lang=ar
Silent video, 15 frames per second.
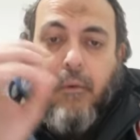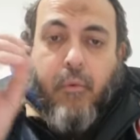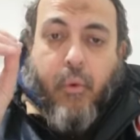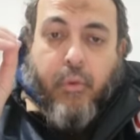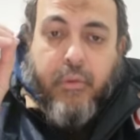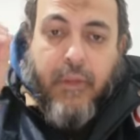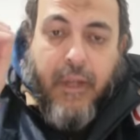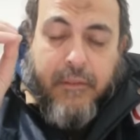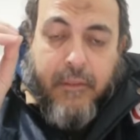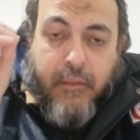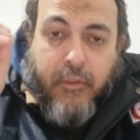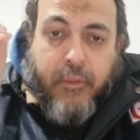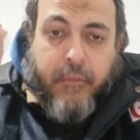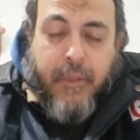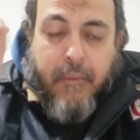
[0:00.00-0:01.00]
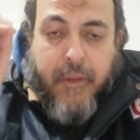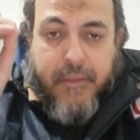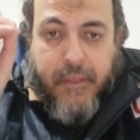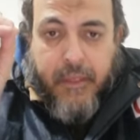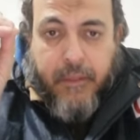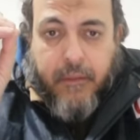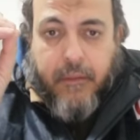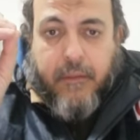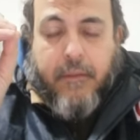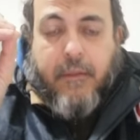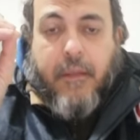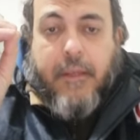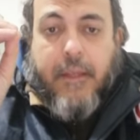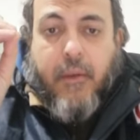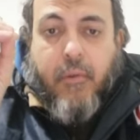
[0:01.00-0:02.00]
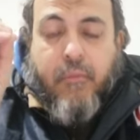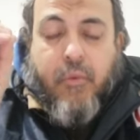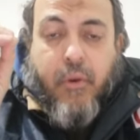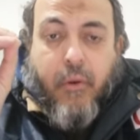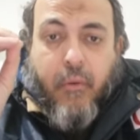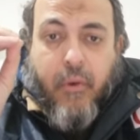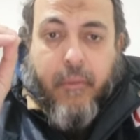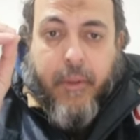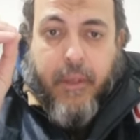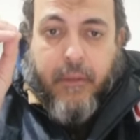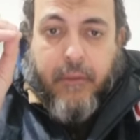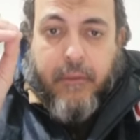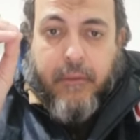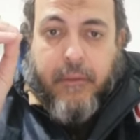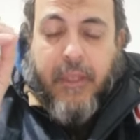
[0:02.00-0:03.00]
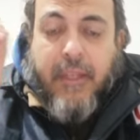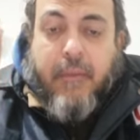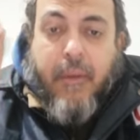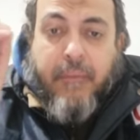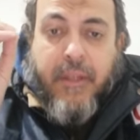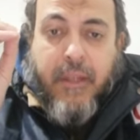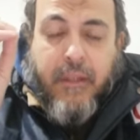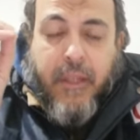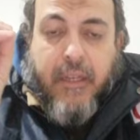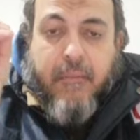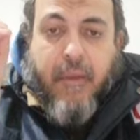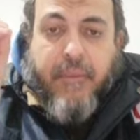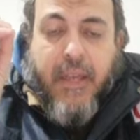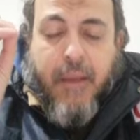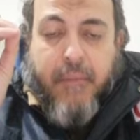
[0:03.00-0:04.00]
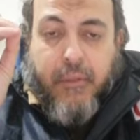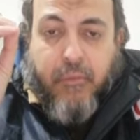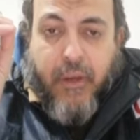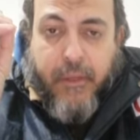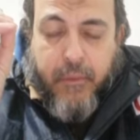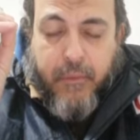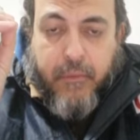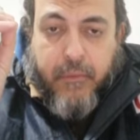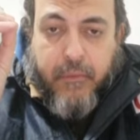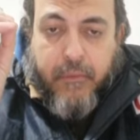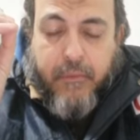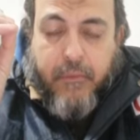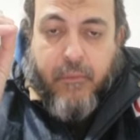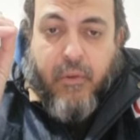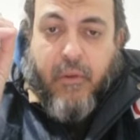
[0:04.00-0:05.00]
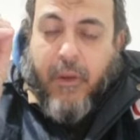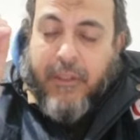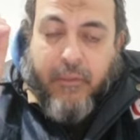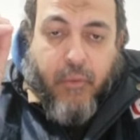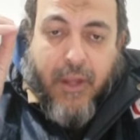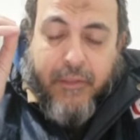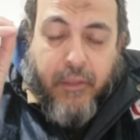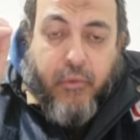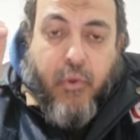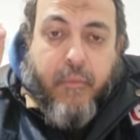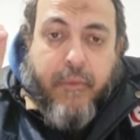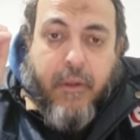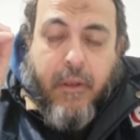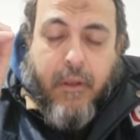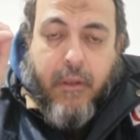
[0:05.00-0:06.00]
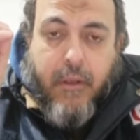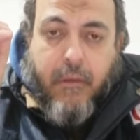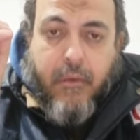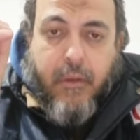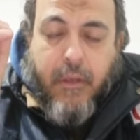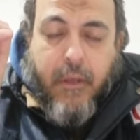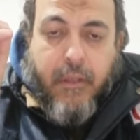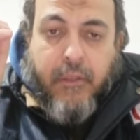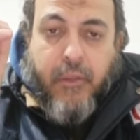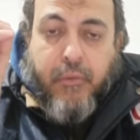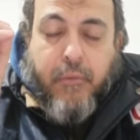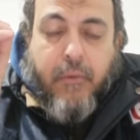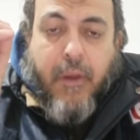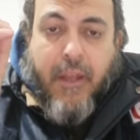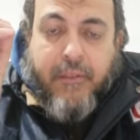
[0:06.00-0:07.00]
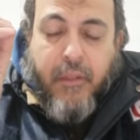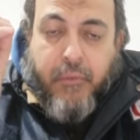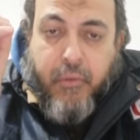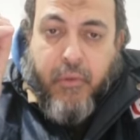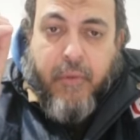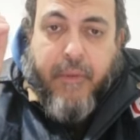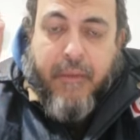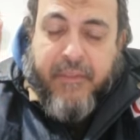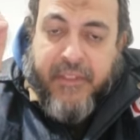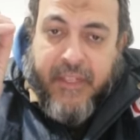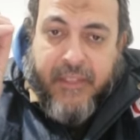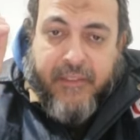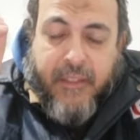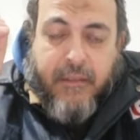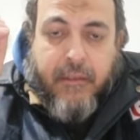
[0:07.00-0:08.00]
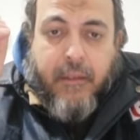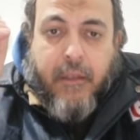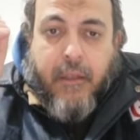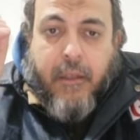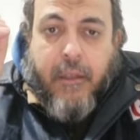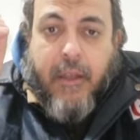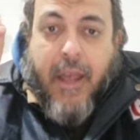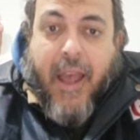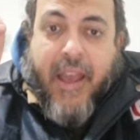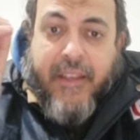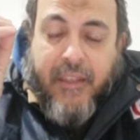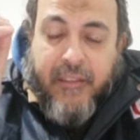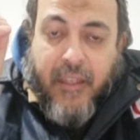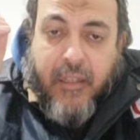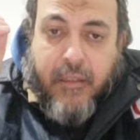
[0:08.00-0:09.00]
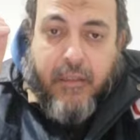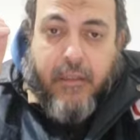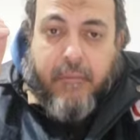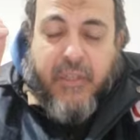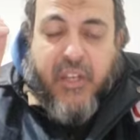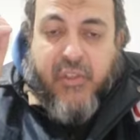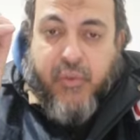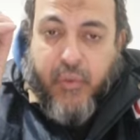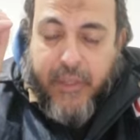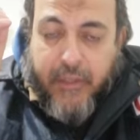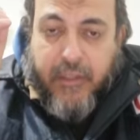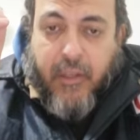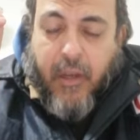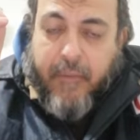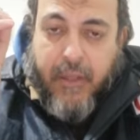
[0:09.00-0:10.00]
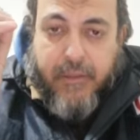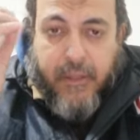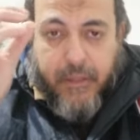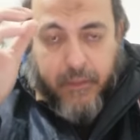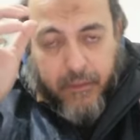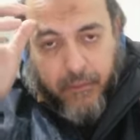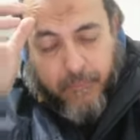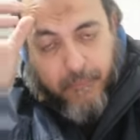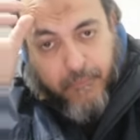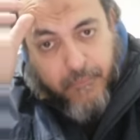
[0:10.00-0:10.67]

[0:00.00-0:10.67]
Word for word: وقلت لحضرتكم قبل ذلك أن جمهور العلماء كالإمام كالإمام أحمد وغيره وأعطتكم وأعطيتكم أمثلة حية من السنة قبل ذلك